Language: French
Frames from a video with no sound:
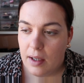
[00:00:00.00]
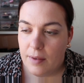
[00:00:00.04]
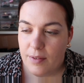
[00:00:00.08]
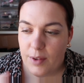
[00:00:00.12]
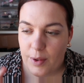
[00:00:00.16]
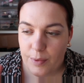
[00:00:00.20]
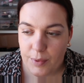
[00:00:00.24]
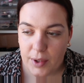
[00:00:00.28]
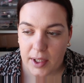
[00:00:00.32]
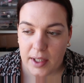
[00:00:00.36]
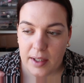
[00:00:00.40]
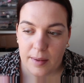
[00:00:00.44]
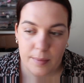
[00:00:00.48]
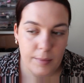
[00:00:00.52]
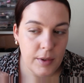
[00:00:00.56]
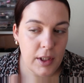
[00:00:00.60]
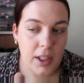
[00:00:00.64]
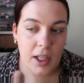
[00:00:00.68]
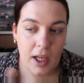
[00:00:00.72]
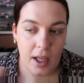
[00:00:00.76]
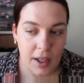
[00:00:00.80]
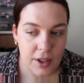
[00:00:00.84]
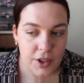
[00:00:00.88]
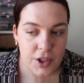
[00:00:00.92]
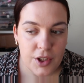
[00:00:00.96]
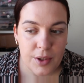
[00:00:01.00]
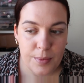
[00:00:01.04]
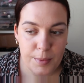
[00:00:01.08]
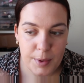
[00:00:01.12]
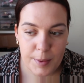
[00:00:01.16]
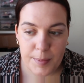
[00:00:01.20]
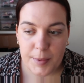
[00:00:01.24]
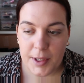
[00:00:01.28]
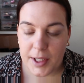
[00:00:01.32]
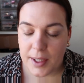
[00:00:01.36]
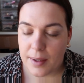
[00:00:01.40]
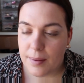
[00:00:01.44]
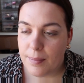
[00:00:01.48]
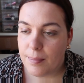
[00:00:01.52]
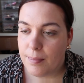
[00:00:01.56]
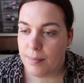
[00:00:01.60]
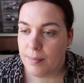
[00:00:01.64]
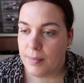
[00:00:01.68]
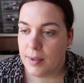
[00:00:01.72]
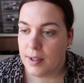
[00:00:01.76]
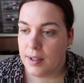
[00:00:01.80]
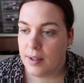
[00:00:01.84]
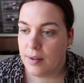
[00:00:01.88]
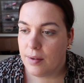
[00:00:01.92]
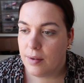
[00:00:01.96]
Ivry Minéral j'aimais bien,
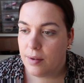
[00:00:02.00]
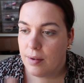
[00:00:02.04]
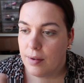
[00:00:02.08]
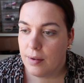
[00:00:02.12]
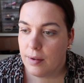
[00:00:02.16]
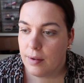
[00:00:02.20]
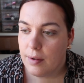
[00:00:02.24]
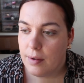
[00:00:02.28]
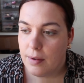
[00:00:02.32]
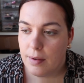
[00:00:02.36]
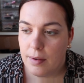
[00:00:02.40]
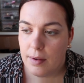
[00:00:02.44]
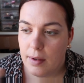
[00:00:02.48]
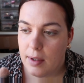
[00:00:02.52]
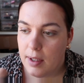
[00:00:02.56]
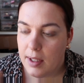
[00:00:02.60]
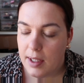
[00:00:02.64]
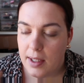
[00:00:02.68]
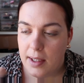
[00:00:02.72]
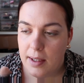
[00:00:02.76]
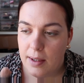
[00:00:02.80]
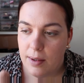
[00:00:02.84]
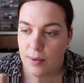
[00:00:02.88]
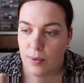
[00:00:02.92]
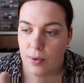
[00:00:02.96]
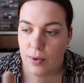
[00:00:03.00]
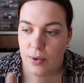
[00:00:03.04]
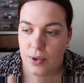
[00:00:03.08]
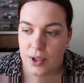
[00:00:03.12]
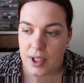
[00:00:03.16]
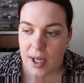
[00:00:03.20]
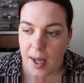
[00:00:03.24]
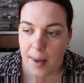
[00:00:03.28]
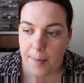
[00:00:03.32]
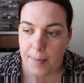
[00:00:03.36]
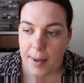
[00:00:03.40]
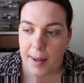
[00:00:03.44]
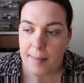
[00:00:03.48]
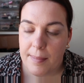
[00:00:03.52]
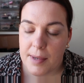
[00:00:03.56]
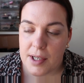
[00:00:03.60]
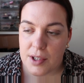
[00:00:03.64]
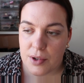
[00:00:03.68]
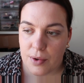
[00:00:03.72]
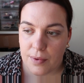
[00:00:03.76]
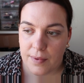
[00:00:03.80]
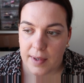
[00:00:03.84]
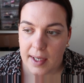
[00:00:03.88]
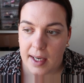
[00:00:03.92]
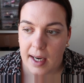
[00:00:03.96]
mais euh, Lily Lolo j'avais pas
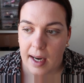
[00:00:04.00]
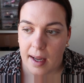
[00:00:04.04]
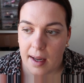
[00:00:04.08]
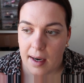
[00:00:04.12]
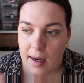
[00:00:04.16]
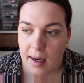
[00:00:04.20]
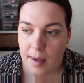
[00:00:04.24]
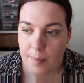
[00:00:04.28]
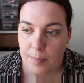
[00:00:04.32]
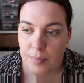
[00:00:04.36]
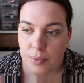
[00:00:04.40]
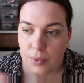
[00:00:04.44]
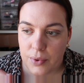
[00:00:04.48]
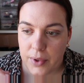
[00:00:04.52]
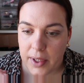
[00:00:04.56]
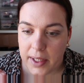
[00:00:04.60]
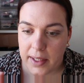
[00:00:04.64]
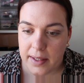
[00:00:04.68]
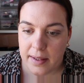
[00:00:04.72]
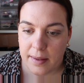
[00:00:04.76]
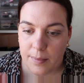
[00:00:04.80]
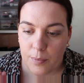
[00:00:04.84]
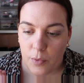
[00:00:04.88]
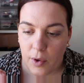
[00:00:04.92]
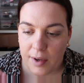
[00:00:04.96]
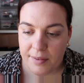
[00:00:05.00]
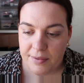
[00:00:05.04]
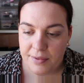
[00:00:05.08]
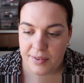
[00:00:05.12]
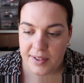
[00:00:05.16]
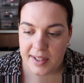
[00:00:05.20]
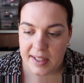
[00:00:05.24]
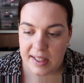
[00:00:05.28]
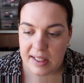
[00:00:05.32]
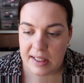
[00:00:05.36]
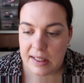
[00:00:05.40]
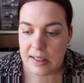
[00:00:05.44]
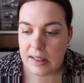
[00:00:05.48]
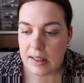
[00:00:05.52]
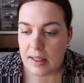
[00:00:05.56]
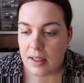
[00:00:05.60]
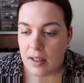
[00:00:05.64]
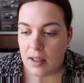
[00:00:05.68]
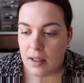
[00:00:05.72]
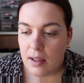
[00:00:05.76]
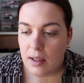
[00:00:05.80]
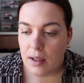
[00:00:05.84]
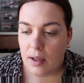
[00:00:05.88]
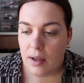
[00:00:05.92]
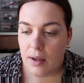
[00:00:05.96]
aimé, je trouvais que la, poudre était moins fine
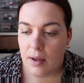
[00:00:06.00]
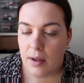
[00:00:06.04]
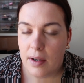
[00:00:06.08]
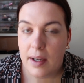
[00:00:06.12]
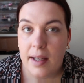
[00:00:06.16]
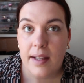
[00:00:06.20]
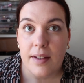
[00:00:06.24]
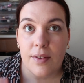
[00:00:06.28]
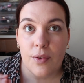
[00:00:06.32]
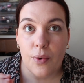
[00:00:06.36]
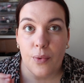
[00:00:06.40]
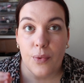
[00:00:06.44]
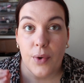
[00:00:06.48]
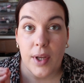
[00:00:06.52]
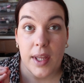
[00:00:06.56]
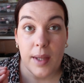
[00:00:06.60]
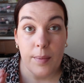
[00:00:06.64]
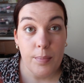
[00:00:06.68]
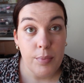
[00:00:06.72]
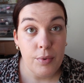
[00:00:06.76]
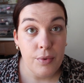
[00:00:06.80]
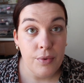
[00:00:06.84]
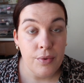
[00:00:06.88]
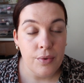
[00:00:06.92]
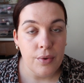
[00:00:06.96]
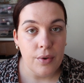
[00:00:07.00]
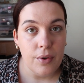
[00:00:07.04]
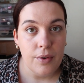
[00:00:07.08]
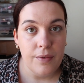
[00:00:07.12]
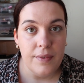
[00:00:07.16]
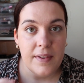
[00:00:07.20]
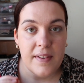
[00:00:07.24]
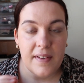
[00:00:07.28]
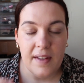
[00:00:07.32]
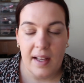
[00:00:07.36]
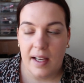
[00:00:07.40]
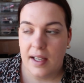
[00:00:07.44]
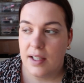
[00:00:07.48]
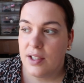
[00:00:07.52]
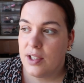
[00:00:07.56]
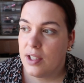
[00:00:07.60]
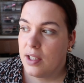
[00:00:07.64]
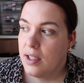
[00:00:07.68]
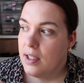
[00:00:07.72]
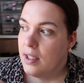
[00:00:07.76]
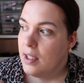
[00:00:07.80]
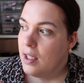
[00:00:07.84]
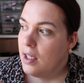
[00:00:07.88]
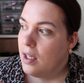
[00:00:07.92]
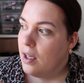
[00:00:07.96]
et se voyait plus sur le visage.
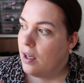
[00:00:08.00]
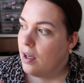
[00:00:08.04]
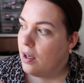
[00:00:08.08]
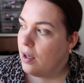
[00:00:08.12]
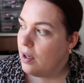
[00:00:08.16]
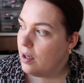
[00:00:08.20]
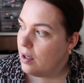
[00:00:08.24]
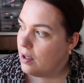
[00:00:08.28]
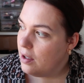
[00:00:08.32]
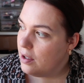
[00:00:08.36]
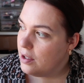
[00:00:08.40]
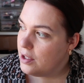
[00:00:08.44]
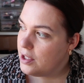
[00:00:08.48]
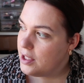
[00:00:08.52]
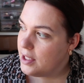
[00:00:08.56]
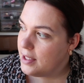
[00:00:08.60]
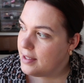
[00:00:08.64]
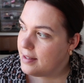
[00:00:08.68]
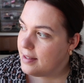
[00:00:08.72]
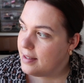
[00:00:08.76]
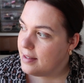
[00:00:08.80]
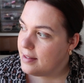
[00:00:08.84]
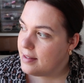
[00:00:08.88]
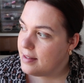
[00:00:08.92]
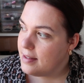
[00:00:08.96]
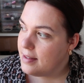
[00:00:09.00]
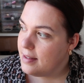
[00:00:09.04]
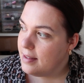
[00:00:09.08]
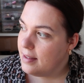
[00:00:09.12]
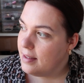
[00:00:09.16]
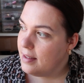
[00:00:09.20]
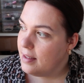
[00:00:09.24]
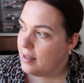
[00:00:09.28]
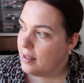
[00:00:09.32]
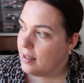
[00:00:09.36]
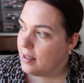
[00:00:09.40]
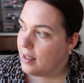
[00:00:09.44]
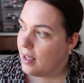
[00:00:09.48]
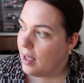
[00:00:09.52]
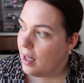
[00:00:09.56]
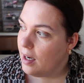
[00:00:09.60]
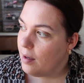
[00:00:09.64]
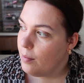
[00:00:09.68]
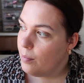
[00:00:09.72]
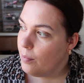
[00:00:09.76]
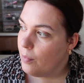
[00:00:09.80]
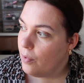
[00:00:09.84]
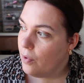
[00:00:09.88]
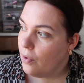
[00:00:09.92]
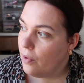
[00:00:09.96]
j'ai testé
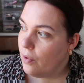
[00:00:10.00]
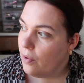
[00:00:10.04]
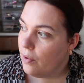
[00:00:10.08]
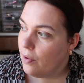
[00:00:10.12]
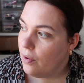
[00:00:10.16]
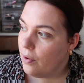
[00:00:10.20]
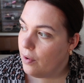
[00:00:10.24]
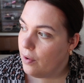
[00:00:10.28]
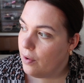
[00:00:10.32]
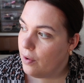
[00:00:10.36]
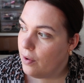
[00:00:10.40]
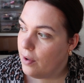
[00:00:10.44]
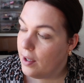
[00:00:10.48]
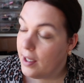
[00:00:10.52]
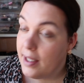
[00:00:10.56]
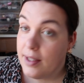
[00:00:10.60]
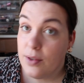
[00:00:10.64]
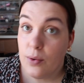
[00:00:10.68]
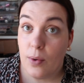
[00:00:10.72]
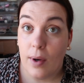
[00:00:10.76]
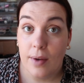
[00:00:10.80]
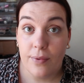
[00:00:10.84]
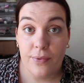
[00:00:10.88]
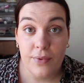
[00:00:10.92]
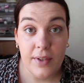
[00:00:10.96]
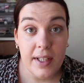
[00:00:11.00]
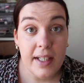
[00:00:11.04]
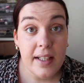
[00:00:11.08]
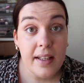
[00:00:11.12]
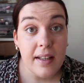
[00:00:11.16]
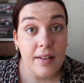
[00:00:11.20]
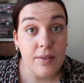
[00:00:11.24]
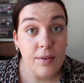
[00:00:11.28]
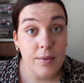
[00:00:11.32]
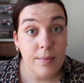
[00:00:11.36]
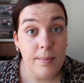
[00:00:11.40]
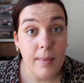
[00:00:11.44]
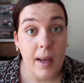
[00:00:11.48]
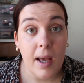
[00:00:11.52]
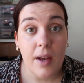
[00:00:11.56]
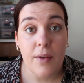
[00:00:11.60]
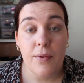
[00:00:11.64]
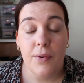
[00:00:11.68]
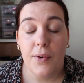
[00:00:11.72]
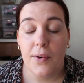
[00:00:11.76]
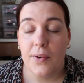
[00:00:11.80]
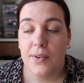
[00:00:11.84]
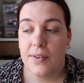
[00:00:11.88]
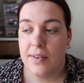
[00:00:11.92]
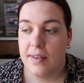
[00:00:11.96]
également Les Trois Fées, qui est une
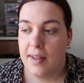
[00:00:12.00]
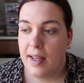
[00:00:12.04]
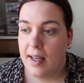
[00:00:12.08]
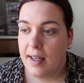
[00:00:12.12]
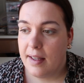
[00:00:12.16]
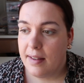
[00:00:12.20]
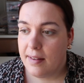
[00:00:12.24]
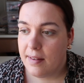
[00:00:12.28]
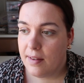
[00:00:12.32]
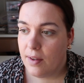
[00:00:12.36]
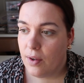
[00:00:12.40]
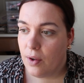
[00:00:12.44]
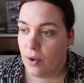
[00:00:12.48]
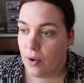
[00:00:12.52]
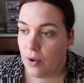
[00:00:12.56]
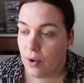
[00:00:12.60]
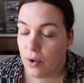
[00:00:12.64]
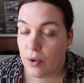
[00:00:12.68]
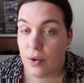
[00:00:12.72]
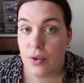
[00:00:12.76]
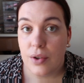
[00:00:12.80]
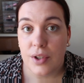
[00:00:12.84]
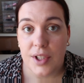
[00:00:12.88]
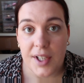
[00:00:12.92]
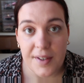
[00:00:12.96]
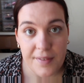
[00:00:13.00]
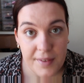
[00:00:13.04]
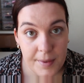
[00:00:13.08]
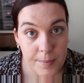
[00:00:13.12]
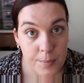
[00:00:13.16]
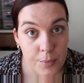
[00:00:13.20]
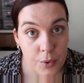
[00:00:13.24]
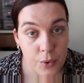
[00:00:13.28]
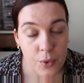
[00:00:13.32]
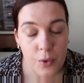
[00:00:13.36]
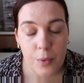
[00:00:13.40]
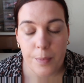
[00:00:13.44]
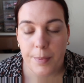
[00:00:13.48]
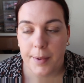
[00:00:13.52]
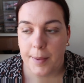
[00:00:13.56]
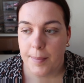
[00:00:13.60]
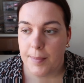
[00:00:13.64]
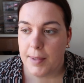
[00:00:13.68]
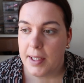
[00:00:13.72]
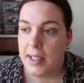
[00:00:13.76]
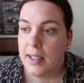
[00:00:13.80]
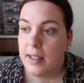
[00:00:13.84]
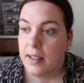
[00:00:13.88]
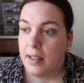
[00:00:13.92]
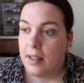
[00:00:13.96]
marque française que j'avais beaucoup
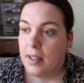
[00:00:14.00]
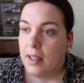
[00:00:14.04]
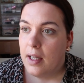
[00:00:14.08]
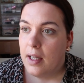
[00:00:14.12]
aimé.